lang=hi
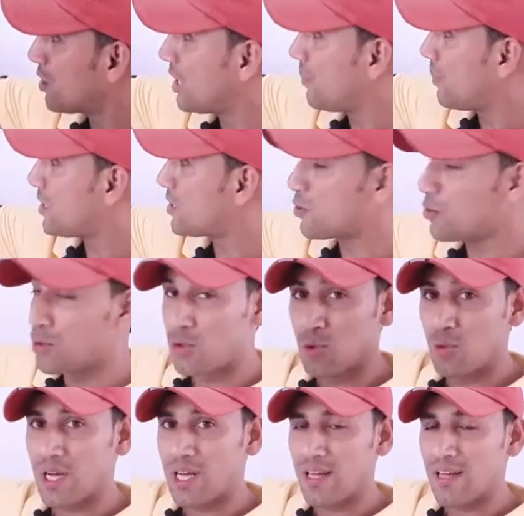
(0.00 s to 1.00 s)
थ्री प्लस रूट
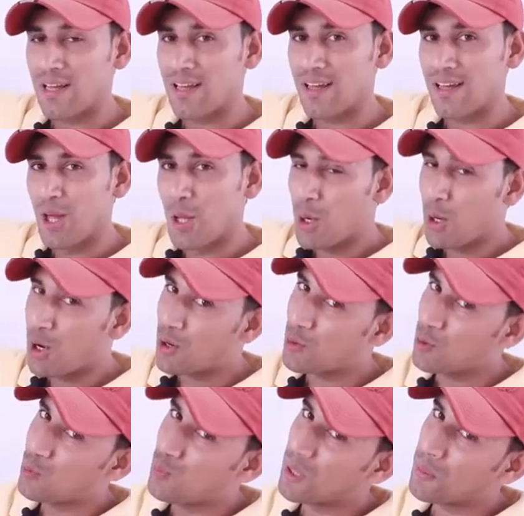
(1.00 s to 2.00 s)
टू है और
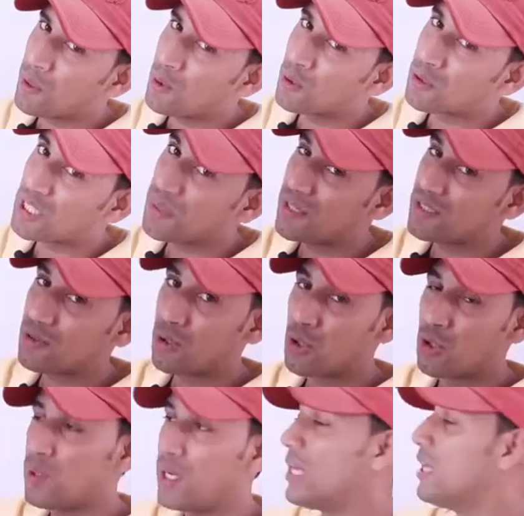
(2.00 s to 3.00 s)
ऊपर में रूट थ्री प्लस रूट
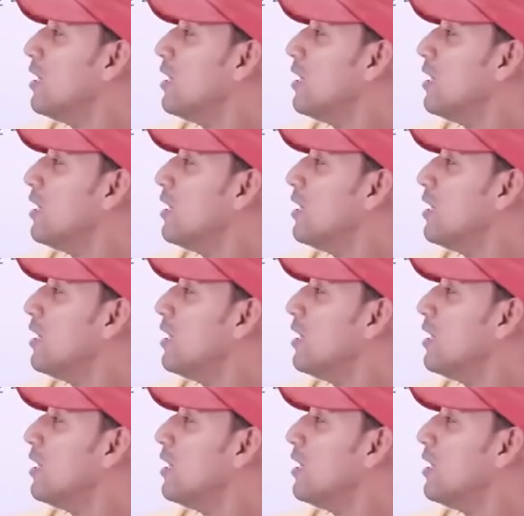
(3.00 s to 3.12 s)
टू है